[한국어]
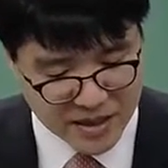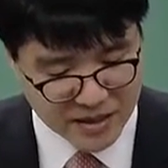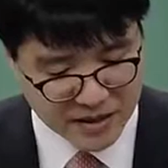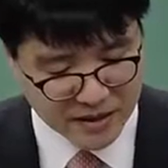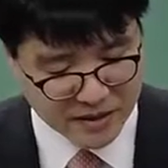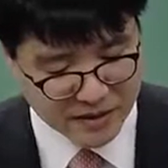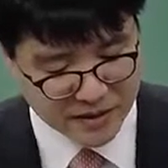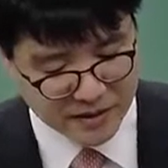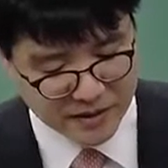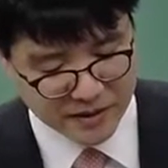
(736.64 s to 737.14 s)

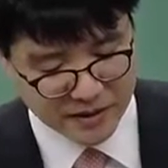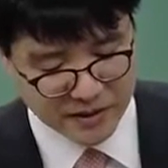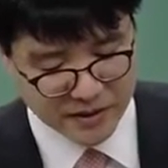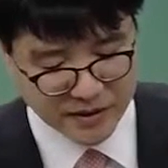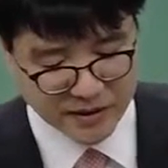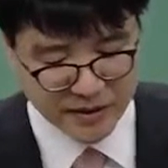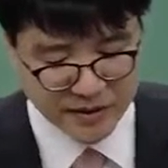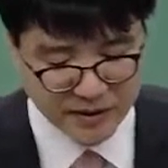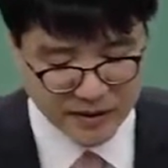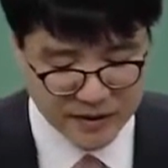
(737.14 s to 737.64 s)

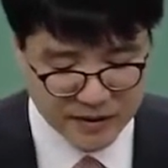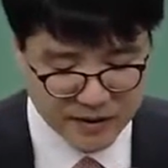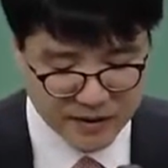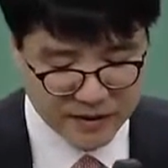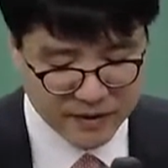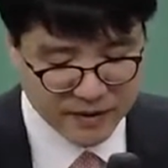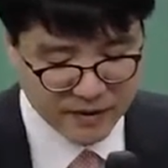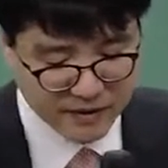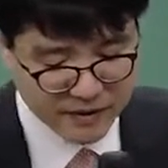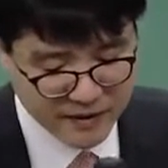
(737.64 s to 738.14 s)
어,
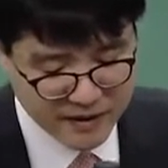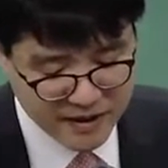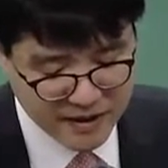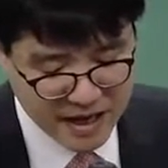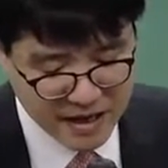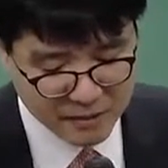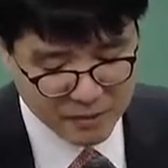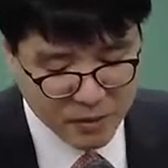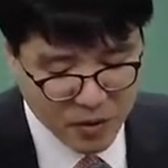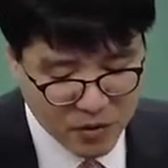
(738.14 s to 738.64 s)
어,
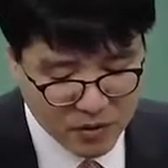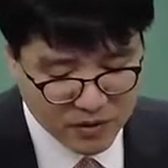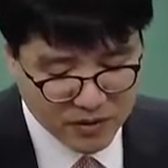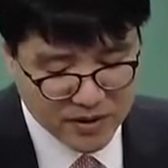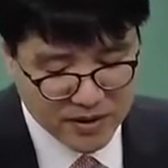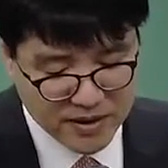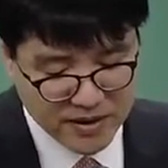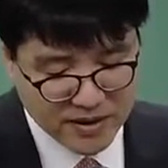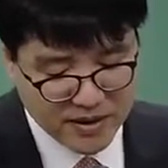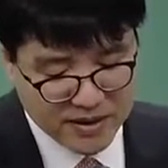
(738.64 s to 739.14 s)
1항목,
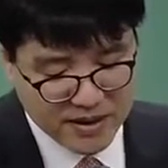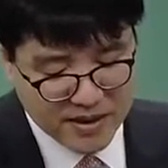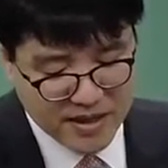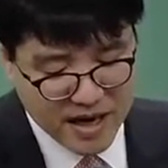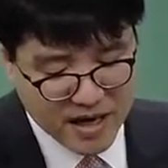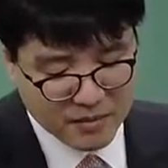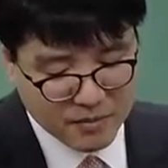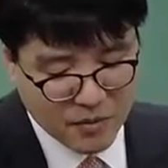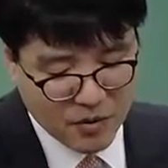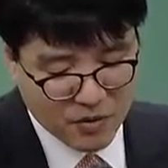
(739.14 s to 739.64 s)

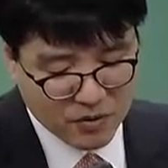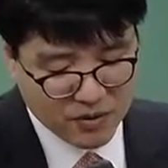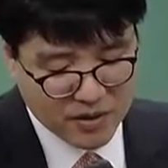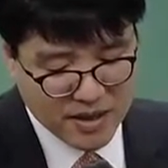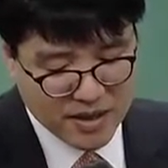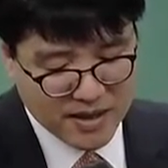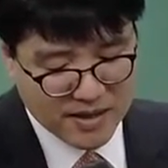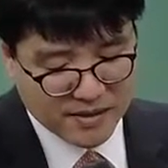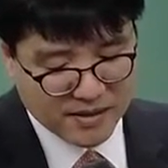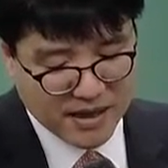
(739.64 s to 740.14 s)
2항목,
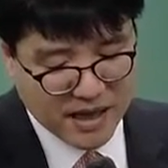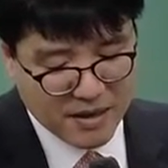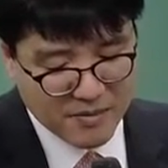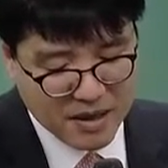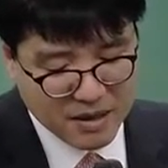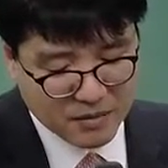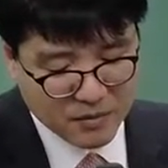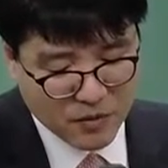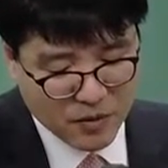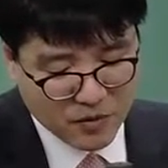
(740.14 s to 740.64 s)

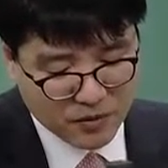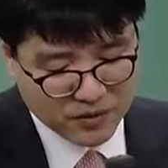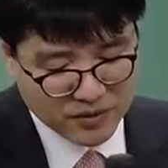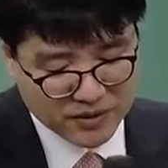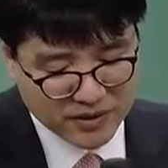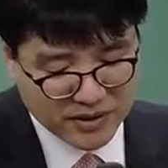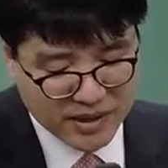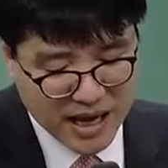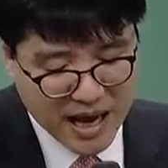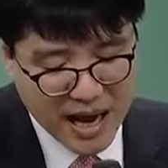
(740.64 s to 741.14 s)
3항목,
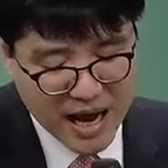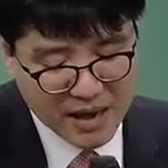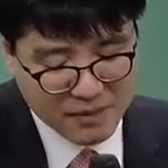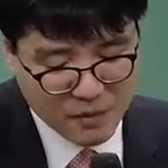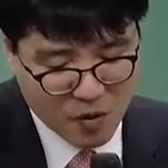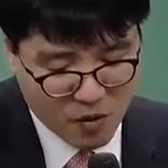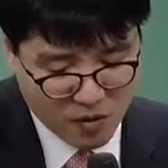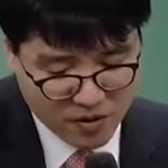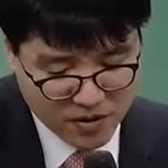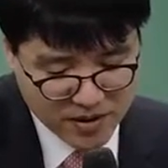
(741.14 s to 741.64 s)

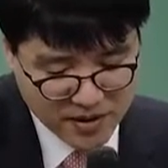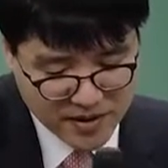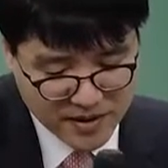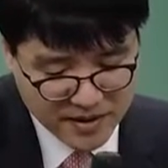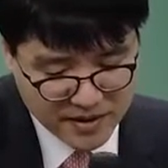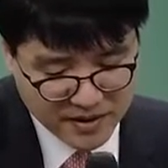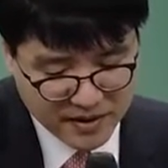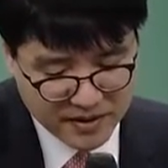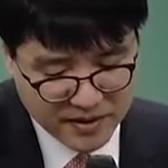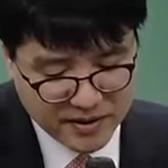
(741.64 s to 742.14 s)

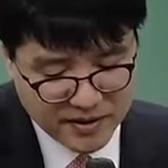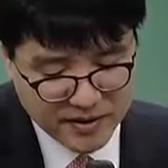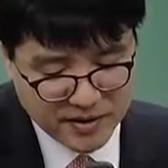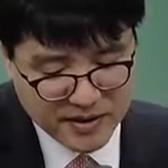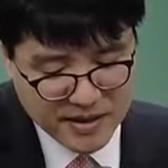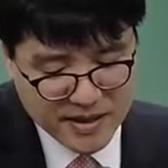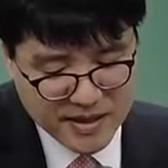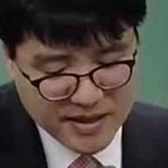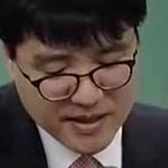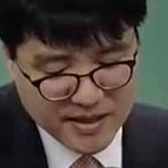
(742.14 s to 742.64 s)
4항목을
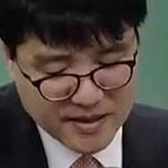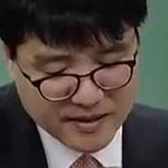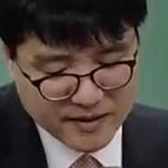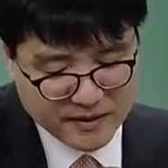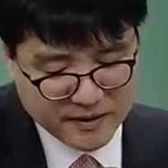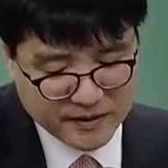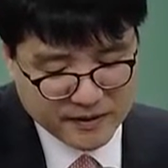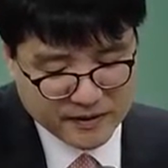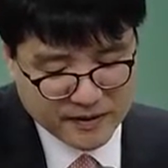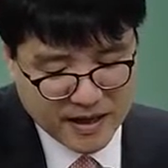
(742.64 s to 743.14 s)

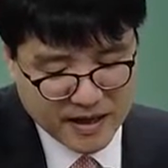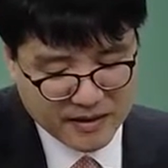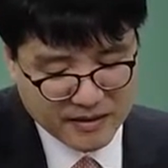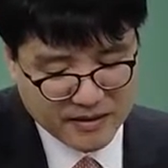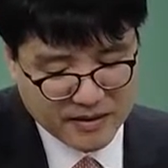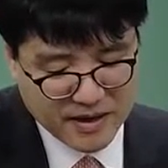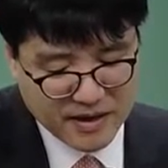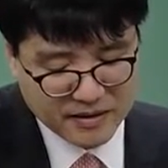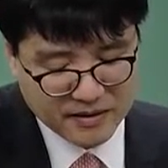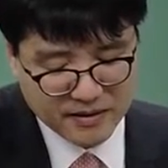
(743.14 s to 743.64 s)
어,
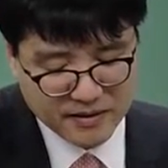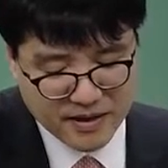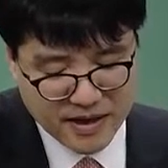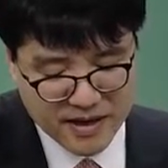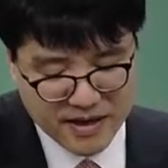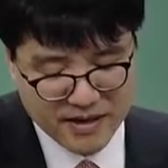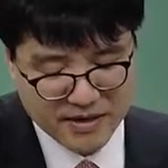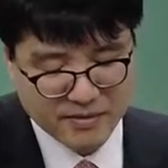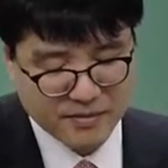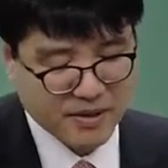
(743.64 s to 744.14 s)
각각
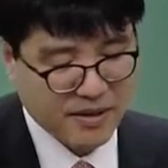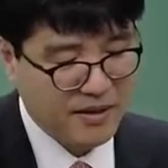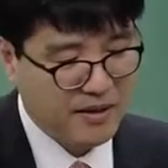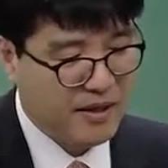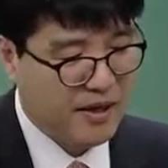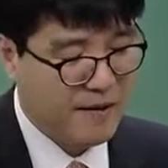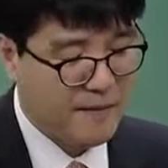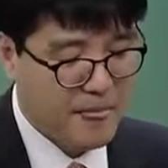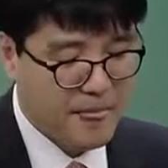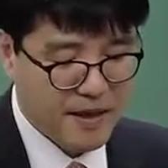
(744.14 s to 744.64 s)
나눴습니다.
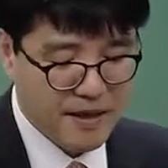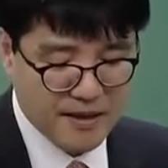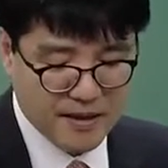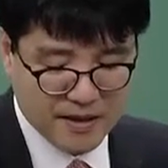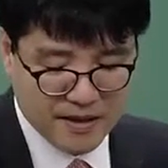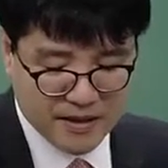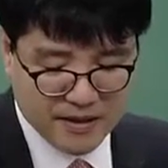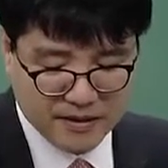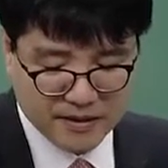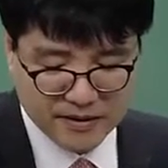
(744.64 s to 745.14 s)
그러니까
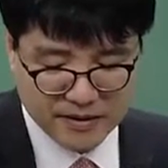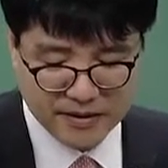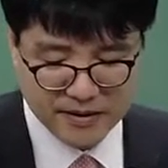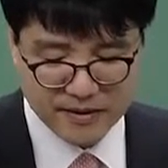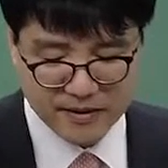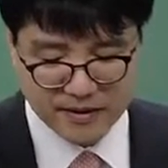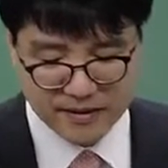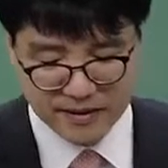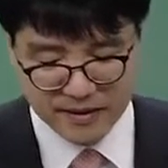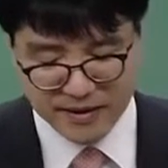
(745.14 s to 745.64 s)

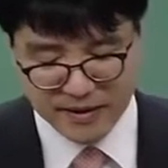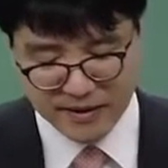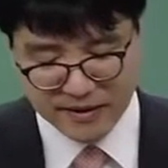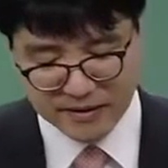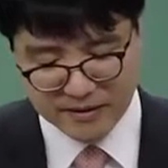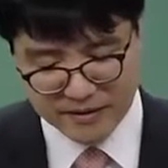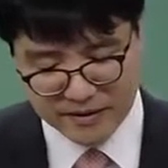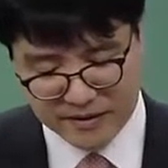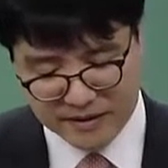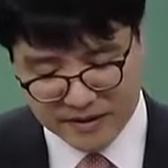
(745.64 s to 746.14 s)
어,
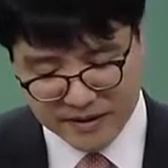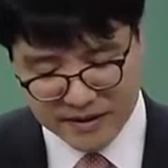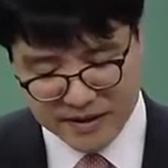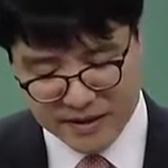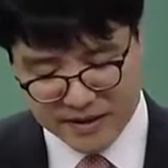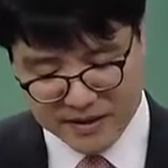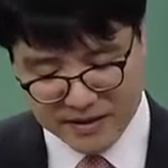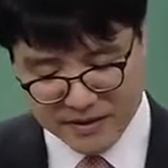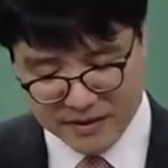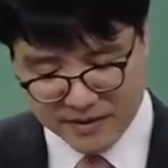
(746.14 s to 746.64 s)
이거를
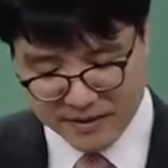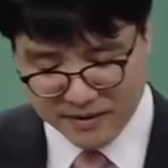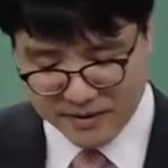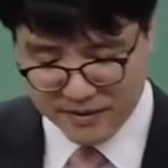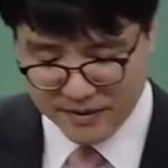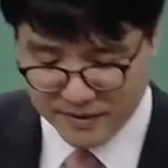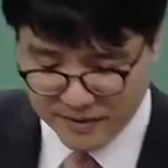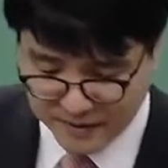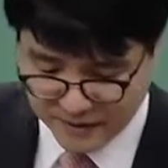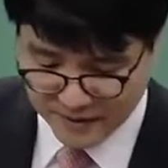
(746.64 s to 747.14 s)
이제
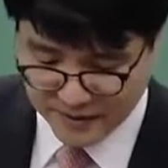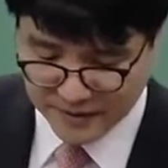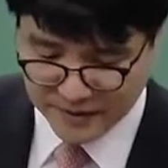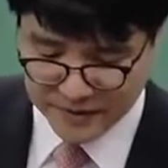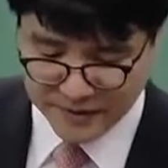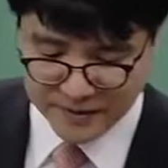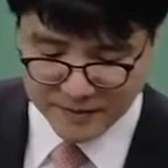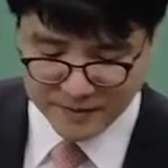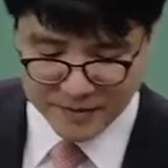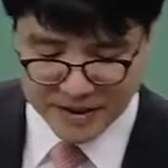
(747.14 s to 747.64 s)

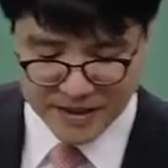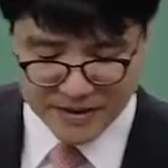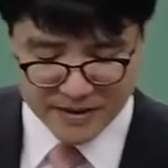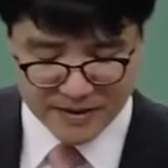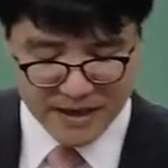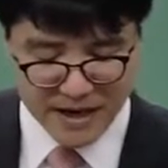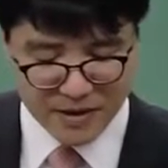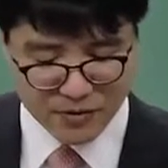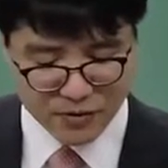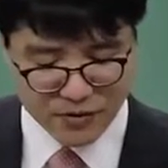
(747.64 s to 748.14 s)
어,
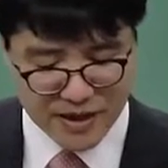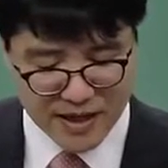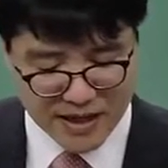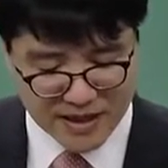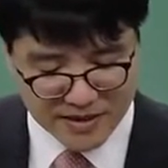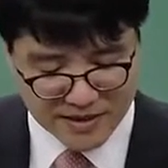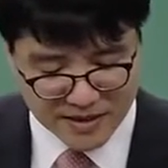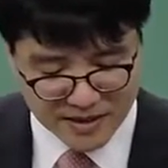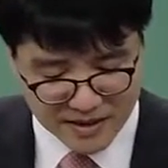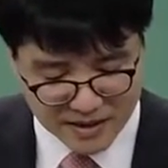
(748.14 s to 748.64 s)
나중에
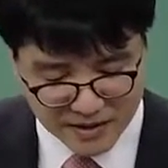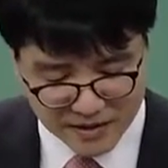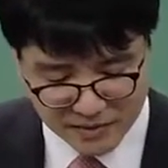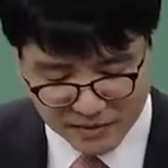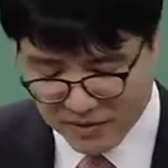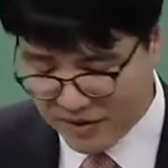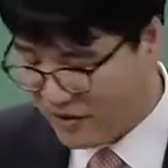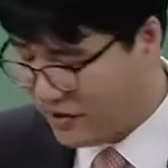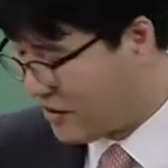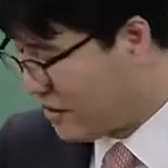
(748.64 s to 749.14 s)
이제 여러분들이